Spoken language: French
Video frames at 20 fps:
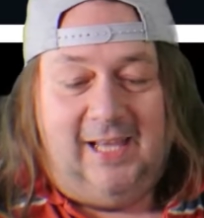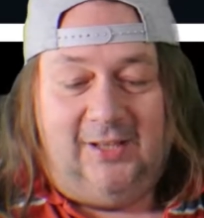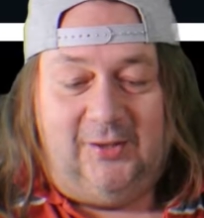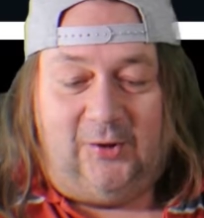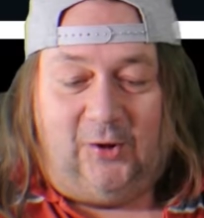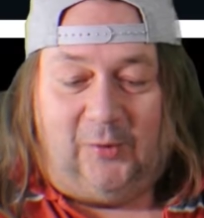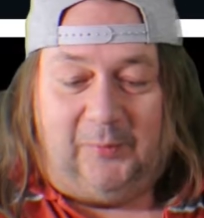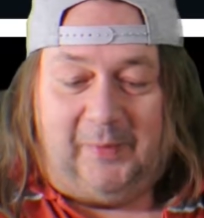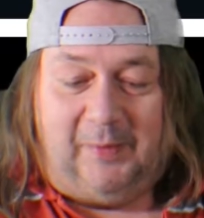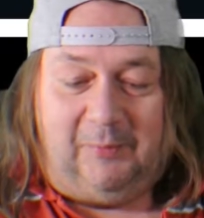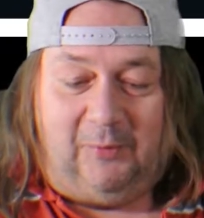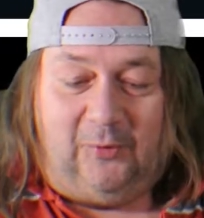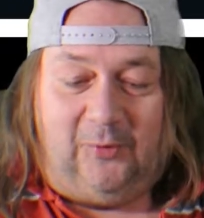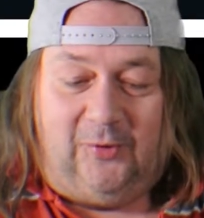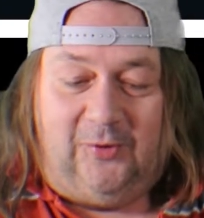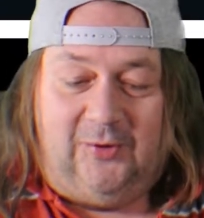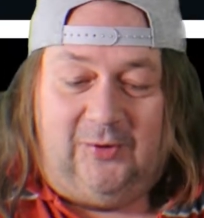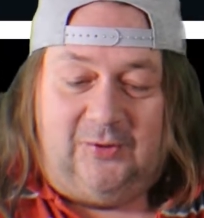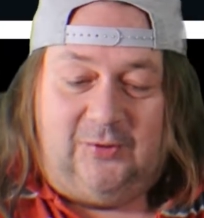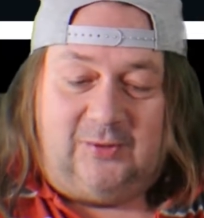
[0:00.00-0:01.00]
Non, mais
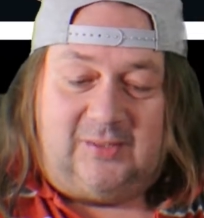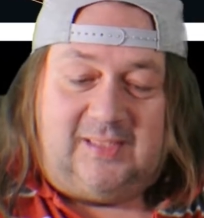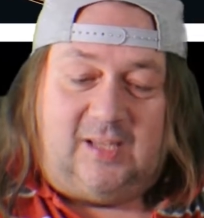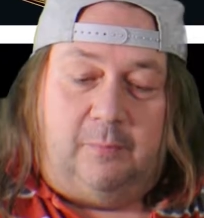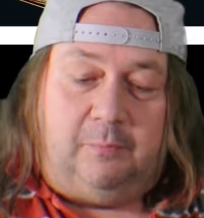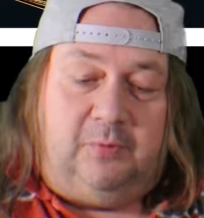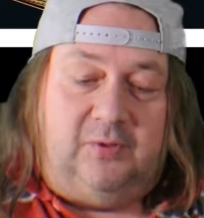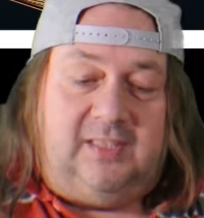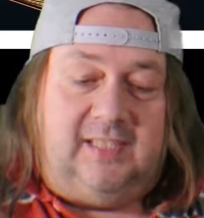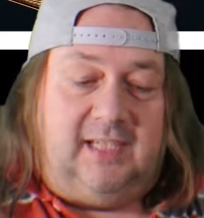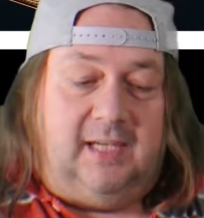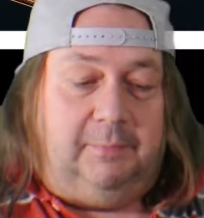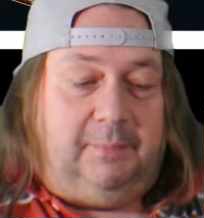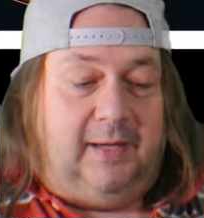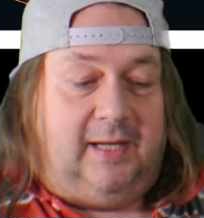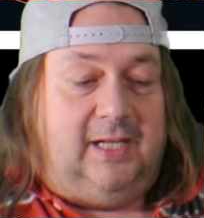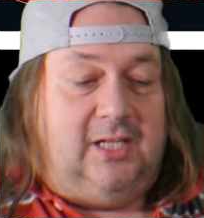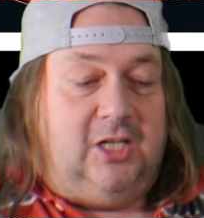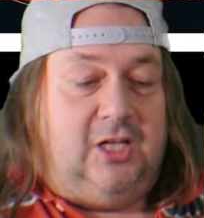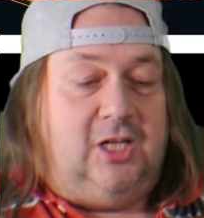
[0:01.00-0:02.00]
bon, donc c'est un peu tiré
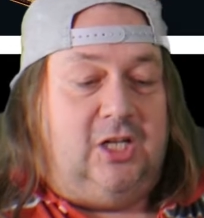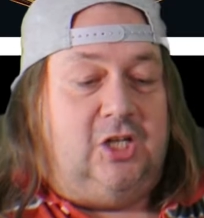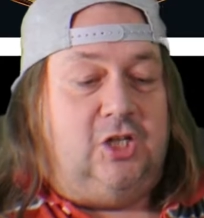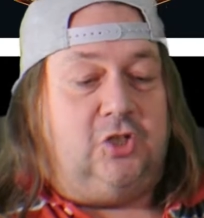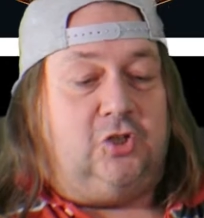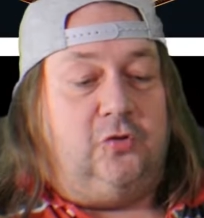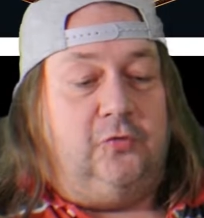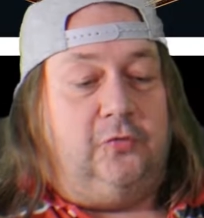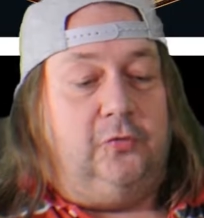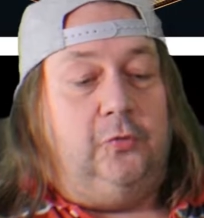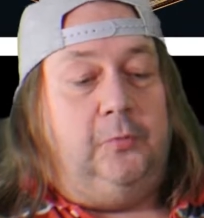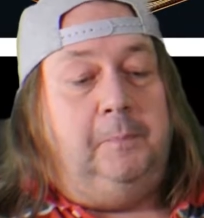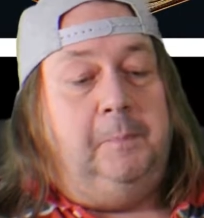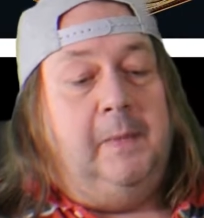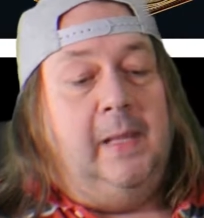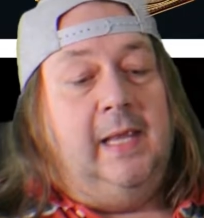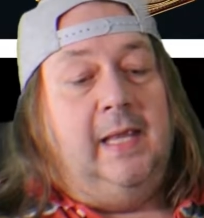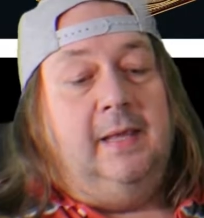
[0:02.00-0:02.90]
par les cheveux.